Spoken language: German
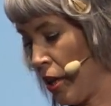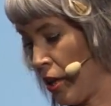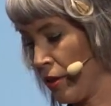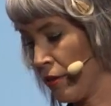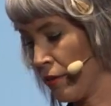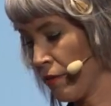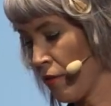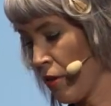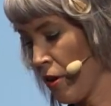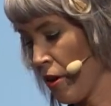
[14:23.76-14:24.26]

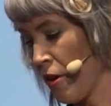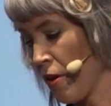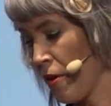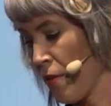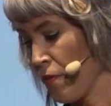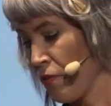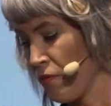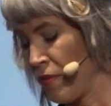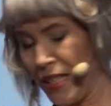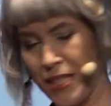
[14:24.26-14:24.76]
an
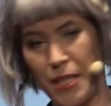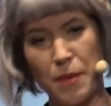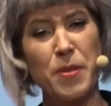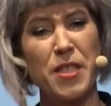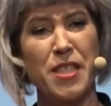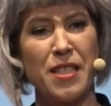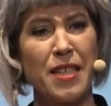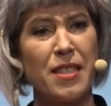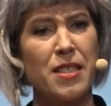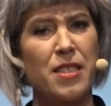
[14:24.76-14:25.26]
mit den
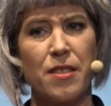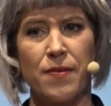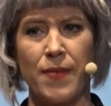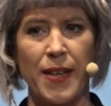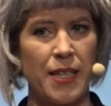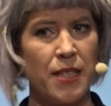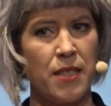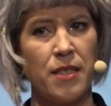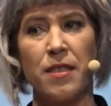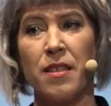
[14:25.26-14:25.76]
Besitzern,
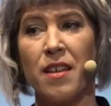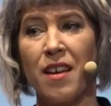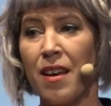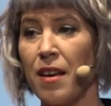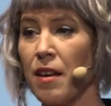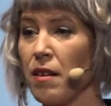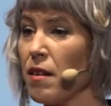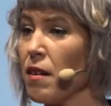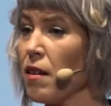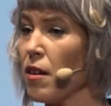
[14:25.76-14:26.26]
weil ich
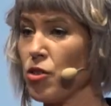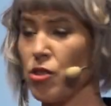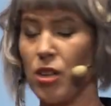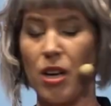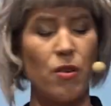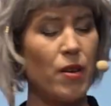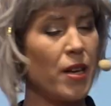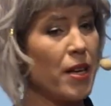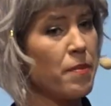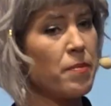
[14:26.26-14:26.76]

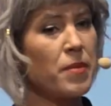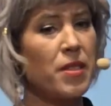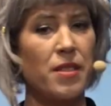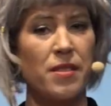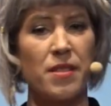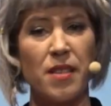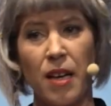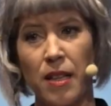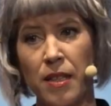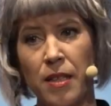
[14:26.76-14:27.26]
schaue immer,
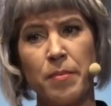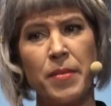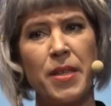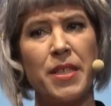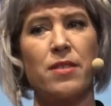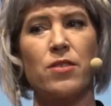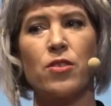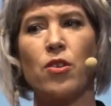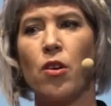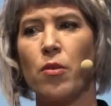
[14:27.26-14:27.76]
dass alle
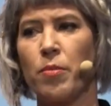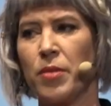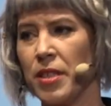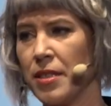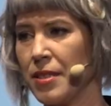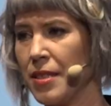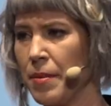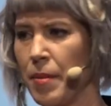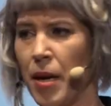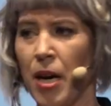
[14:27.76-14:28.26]
mitkommen.
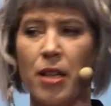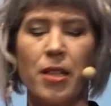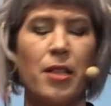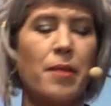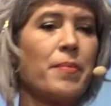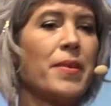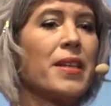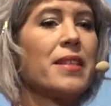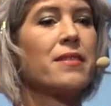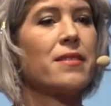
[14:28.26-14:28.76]
Ich nehme alle
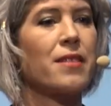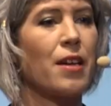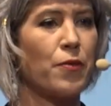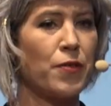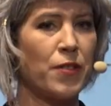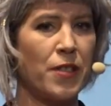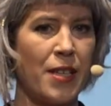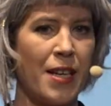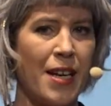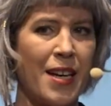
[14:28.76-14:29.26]
mit auf
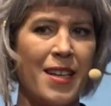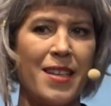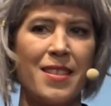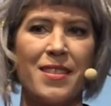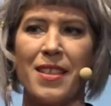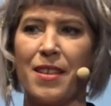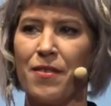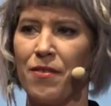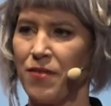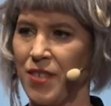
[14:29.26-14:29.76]
die
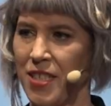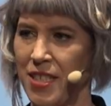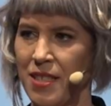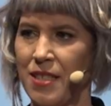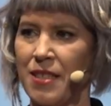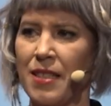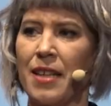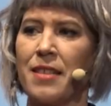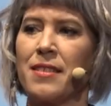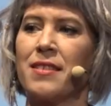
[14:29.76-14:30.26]
Reise. Wir
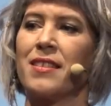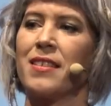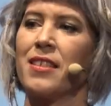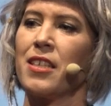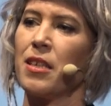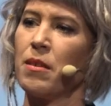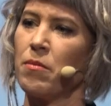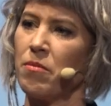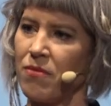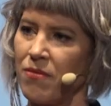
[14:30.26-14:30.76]
sind ein
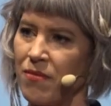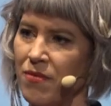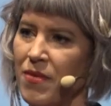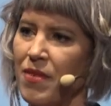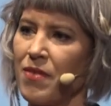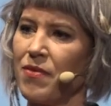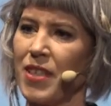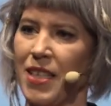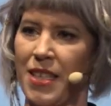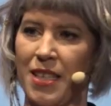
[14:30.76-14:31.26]
Team.
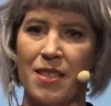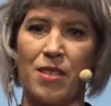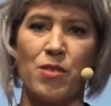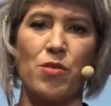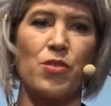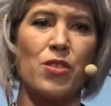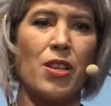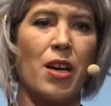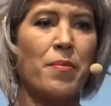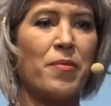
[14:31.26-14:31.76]
Wir gehen
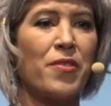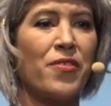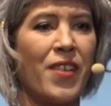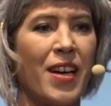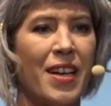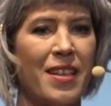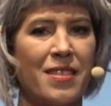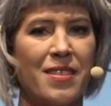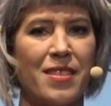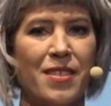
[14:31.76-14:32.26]
zusammen
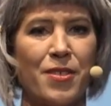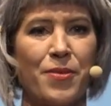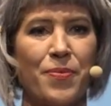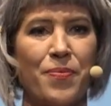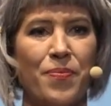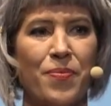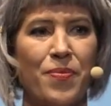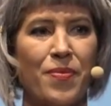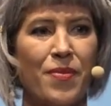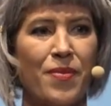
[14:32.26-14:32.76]
weiter.
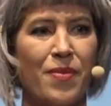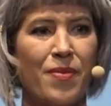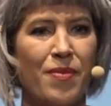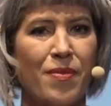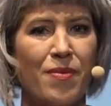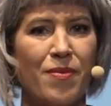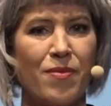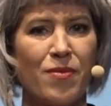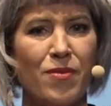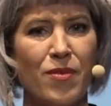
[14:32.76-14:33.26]

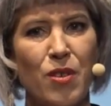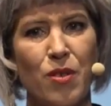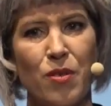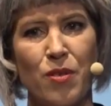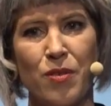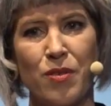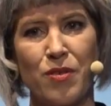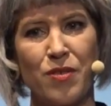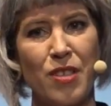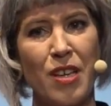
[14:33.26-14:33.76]

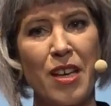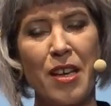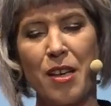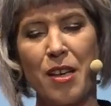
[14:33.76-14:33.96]
Und